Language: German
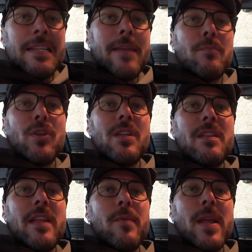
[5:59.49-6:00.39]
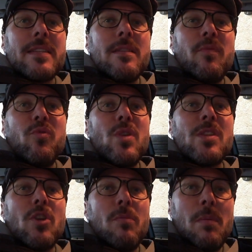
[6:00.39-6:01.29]
Den möchte ich demnächst im Frühjahr,
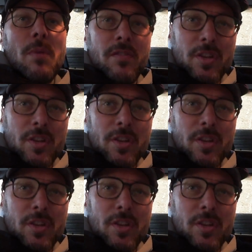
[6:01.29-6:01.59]
Sommer mal